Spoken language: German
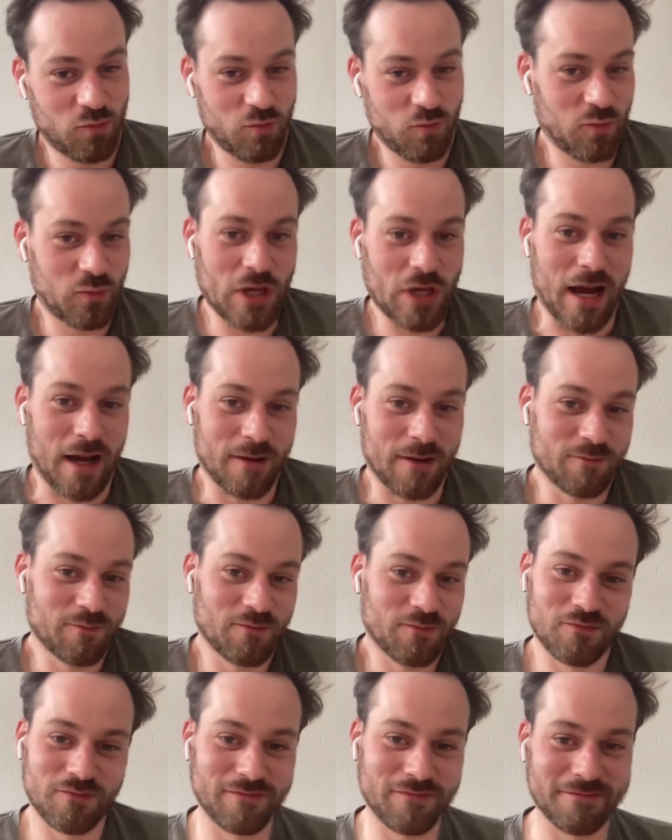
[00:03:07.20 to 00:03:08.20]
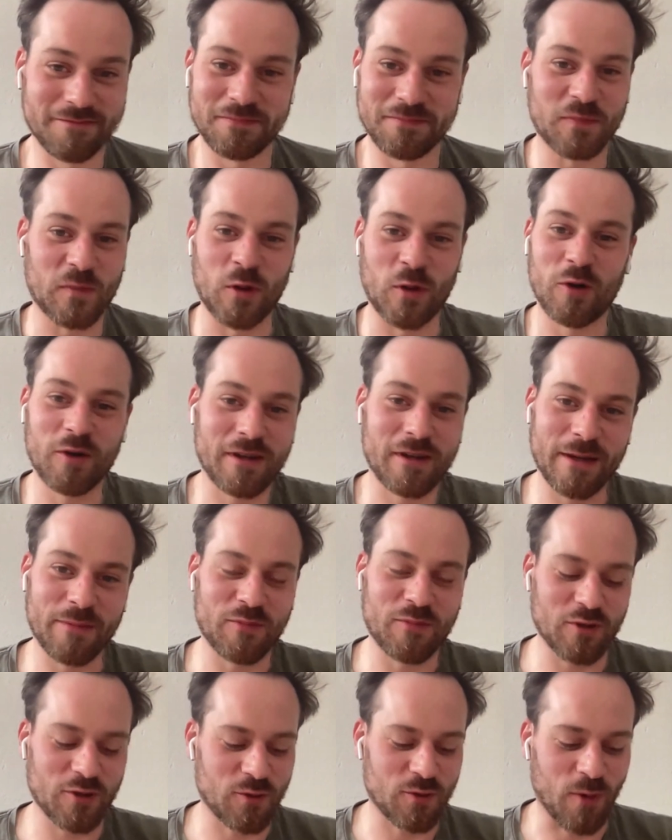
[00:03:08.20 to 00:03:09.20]
ja, ne,
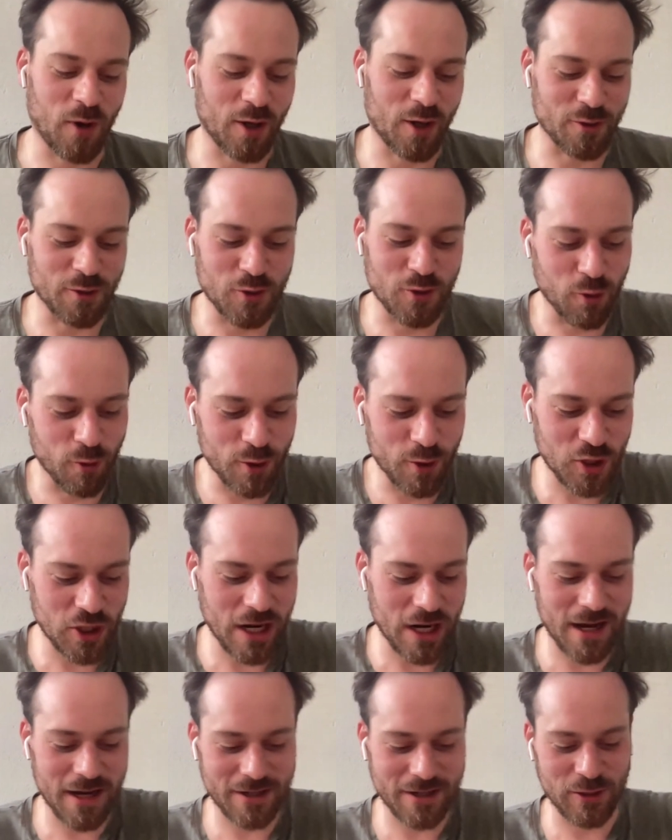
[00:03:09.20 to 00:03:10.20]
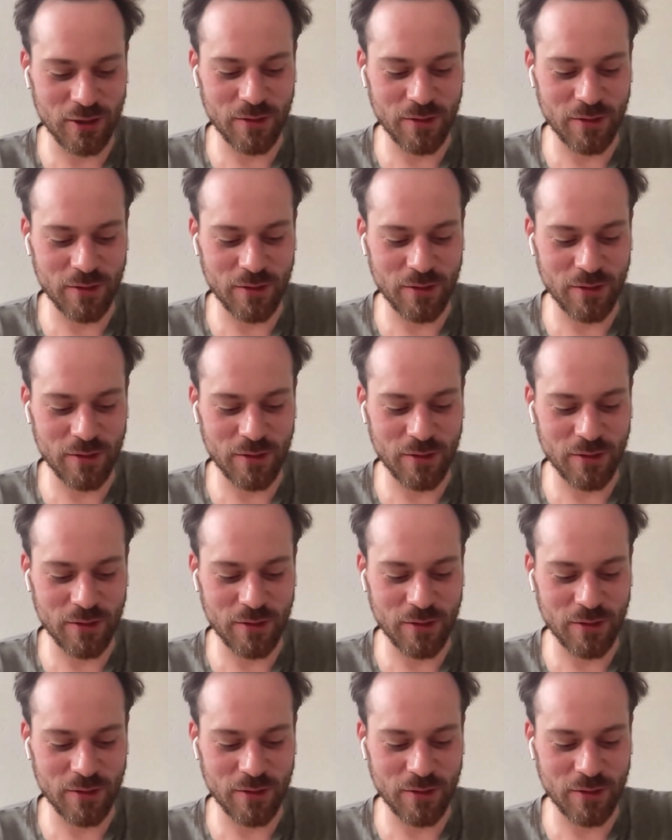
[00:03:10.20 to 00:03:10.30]
gibt es Mord und Totschlag.